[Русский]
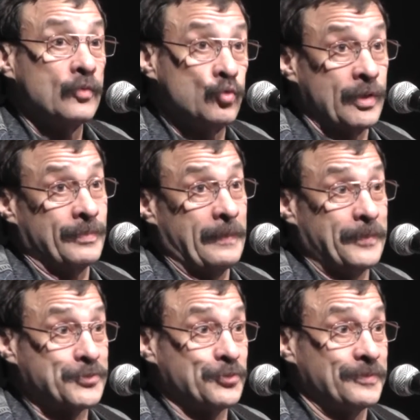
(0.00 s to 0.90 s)
Утром я
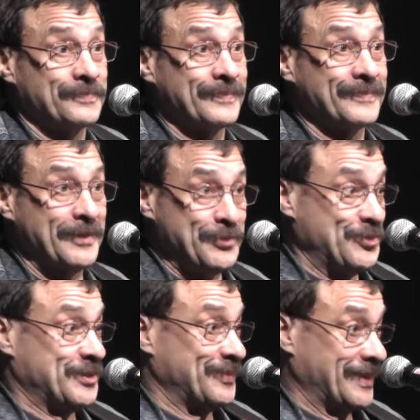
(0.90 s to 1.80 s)
пошел
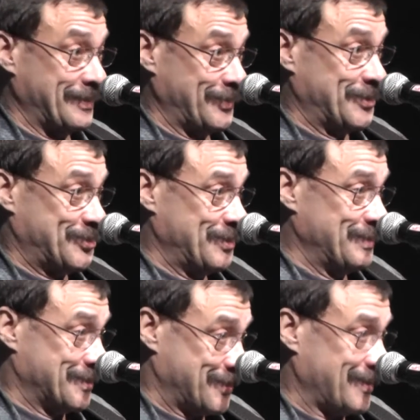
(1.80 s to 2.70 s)
лечить своих товарищей
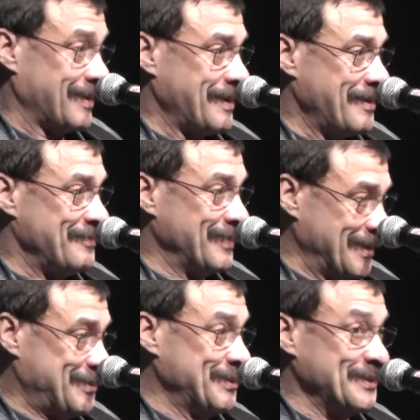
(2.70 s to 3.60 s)
немецких в
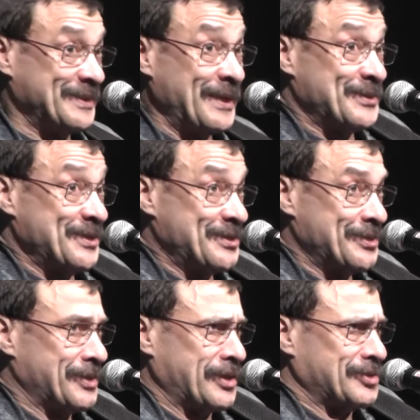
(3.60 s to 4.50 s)
магазин, и стоит
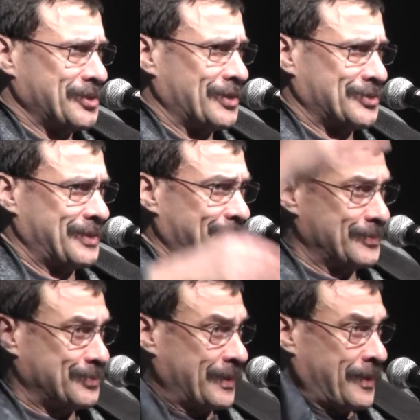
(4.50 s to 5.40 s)
женщина такая страшная,
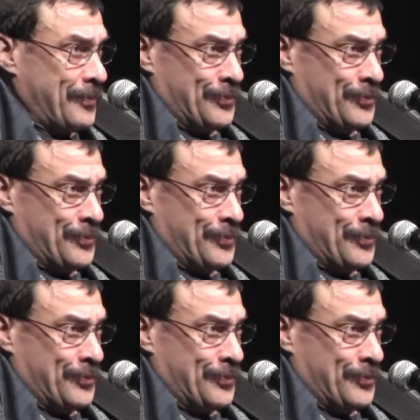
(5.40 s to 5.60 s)
потому что у меня,